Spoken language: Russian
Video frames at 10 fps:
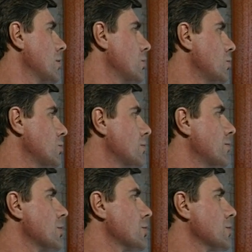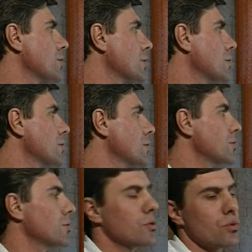очень выраженных
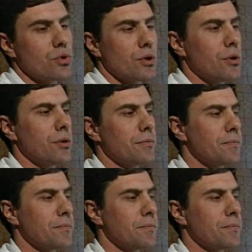сужений.